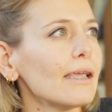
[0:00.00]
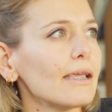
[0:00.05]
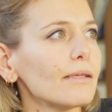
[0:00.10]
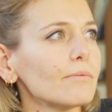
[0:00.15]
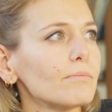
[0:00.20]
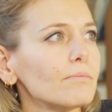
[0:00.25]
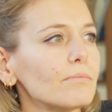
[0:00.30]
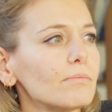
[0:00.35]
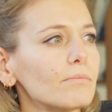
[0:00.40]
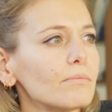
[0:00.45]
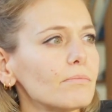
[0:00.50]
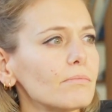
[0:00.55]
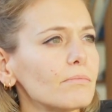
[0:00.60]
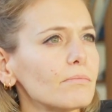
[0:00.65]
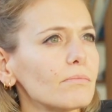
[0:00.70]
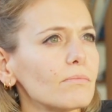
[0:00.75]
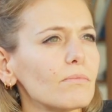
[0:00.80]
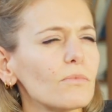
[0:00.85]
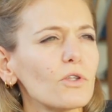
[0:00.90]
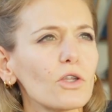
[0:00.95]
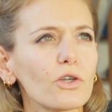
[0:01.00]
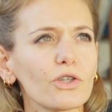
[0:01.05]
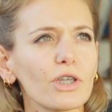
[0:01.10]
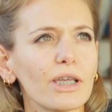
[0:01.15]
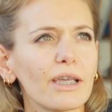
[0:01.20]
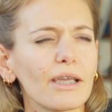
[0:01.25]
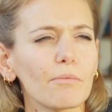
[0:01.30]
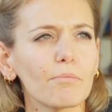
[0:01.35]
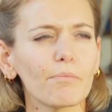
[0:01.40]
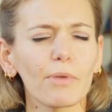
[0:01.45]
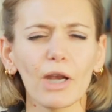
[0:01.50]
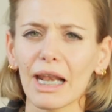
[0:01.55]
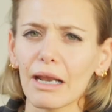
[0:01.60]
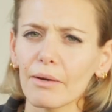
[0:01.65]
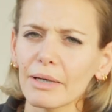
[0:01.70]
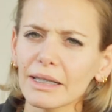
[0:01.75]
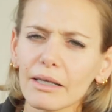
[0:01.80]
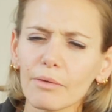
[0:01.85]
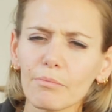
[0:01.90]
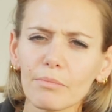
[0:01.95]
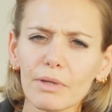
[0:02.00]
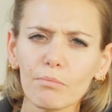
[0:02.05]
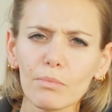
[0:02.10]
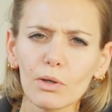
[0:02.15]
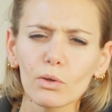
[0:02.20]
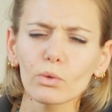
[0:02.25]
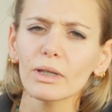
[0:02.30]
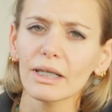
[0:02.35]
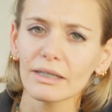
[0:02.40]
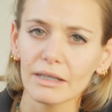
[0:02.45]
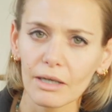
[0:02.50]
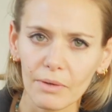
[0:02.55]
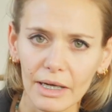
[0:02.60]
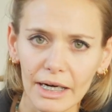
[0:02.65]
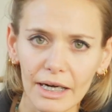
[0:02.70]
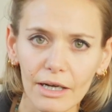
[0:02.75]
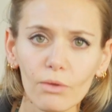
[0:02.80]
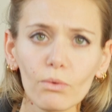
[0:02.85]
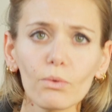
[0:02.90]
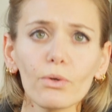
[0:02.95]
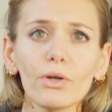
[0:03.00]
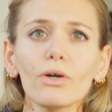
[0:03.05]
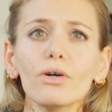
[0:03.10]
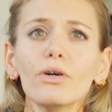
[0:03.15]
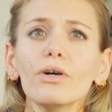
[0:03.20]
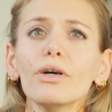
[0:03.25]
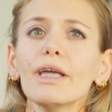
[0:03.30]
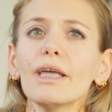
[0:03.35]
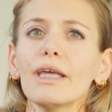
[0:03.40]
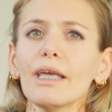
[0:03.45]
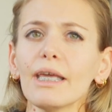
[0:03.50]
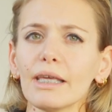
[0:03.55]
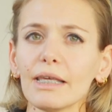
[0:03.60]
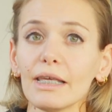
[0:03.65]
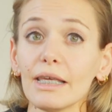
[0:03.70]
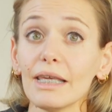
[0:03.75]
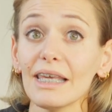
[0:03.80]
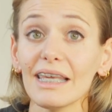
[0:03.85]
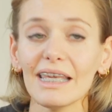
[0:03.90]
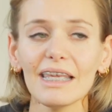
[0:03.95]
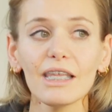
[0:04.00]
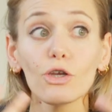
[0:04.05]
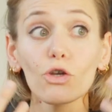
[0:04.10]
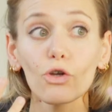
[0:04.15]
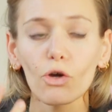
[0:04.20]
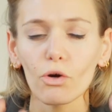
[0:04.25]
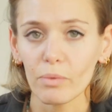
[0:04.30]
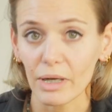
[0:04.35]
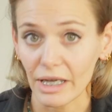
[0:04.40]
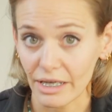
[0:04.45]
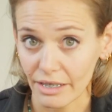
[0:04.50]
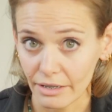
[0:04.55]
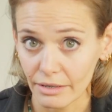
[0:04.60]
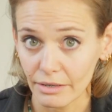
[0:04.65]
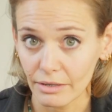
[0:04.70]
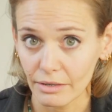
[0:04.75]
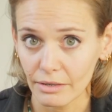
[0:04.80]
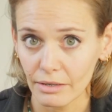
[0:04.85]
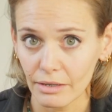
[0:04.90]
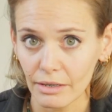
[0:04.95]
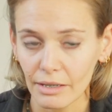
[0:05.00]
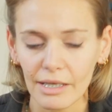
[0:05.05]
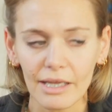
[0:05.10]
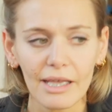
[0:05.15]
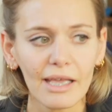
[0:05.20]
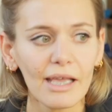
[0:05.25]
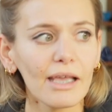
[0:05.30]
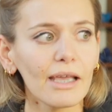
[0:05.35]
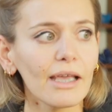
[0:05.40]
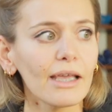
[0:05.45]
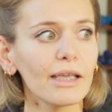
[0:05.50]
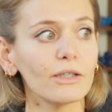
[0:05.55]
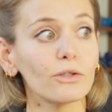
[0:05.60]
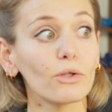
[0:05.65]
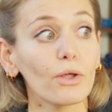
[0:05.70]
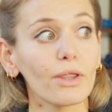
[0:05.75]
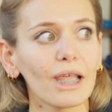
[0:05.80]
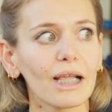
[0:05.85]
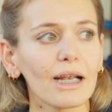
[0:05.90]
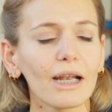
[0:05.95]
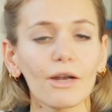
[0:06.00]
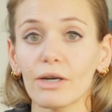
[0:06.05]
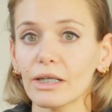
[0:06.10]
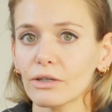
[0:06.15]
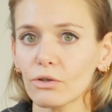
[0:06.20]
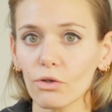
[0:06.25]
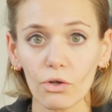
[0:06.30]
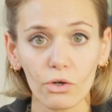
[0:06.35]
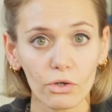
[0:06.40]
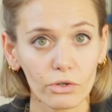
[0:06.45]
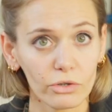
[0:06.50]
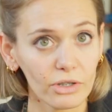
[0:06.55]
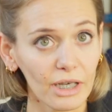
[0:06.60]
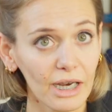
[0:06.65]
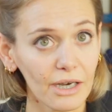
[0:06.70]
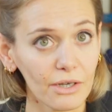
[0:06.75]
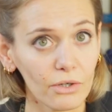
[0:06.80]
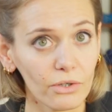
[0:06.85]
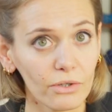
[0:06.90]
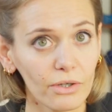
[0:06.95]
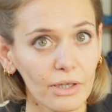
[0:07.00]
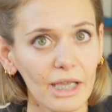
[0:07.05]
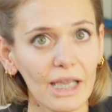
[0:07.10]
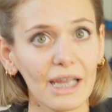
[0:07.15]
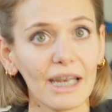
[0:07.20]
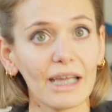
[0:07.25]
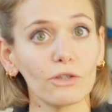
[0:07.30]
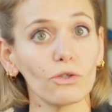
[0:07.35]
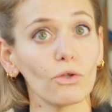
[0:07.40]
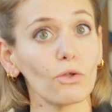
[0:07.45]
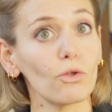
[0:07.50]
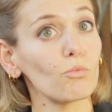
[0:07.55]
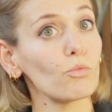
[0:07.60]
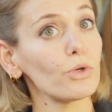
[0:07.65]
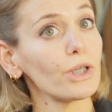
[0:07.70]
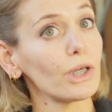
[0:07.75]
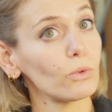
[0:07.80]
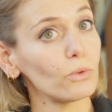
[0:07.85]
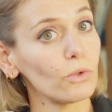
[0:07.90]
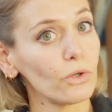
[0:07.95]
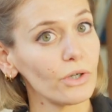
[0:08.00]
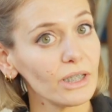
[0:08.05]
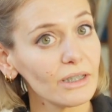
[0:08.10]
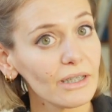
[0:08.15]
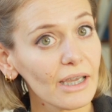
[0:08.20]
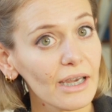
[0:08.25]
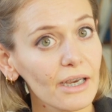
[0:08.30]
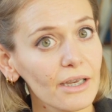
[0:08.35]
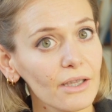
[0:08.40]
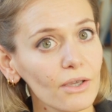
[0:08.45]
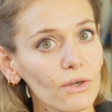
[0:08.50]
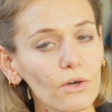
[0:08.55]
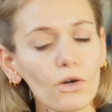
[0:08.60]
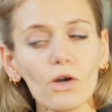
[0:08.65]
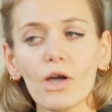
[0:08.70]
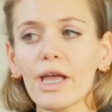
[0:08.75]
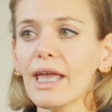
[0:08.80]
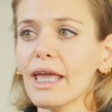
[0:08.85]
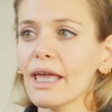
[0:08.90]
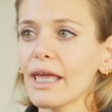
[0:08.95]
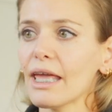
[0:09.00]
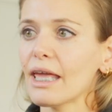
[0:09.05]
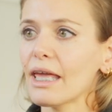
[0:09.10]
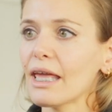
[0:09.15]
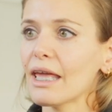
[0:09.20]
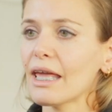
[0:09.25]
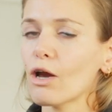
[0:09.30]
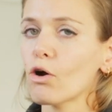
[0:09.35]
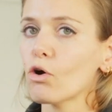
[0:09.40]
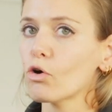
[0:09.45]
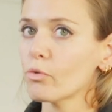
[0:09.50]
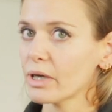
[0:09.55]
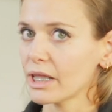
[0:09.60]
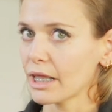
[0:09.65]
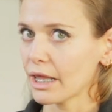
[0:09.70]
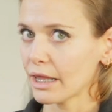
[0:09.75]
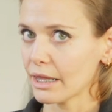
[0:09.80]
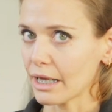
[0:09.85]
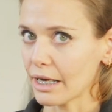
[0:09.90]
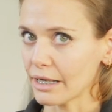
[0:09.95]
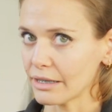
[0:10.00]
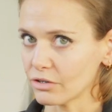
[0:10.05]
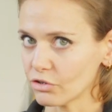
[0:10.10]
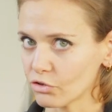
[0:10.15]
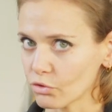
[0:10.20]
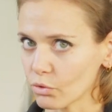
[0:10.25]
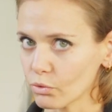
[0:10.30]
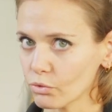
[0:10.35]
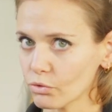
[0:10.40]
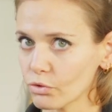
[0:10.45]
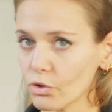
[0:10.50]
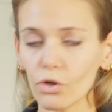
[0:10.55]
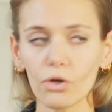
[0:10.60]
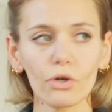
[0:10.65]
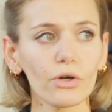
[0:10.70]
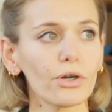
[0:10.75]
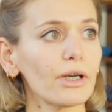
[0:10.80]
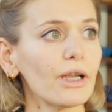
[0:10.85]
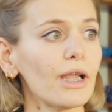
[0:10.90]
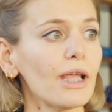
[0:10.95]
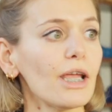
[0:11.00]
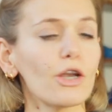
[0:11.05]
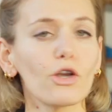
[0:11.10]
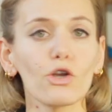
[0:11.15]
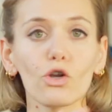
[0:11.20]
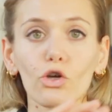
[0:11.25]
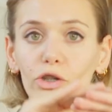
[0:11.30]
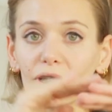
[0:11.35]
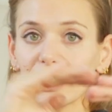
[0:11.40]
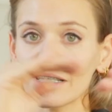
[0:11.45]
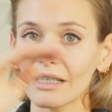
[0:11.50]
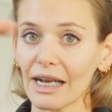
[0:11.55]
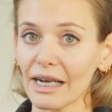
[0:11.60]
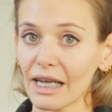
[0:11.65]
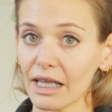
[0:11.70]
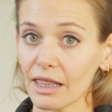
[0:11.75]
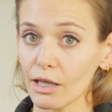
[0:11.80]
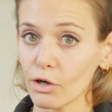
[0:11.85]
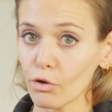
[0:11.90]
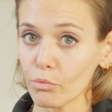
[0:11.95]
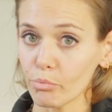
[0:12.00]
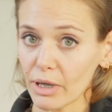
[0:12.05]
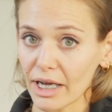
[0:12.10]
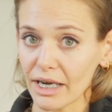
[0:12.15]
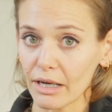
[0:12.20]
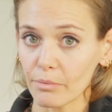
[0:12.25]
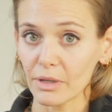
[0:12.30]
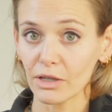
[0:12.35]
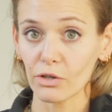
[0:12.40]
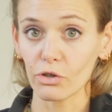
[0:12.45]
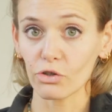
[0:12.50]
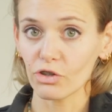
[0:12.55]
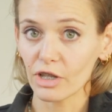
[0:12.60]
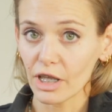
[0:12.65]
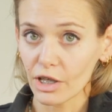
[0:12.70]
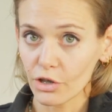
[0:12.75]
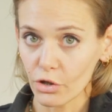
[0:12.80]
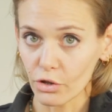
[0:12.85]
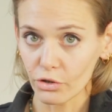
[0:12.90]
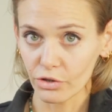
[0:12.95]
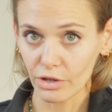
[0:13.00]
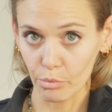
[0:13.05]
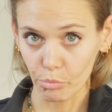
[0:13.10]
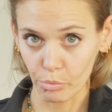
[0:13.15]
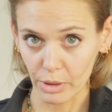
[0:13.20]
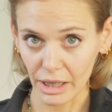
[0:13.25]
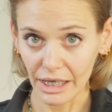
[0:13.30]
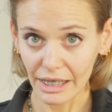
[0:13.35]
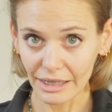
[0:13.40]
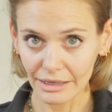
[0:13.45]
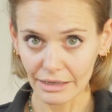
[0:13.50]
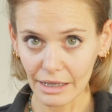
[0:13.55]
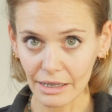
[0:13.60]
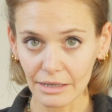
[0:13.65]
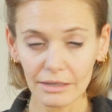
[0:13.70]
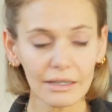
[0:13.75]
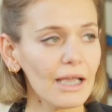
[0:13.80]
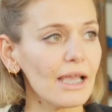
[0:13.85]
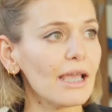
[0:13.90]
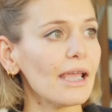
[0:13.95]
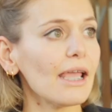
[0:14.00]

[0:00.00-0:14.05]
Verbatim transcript: mm, no sé, pero a la vez también me gusta trabajar duro e innovar. Entonces, claro, era todo lo contrario, era todo muy autoritario, eh, obedece al instructor, no te salgas de los parámetros de Joseph Pilates,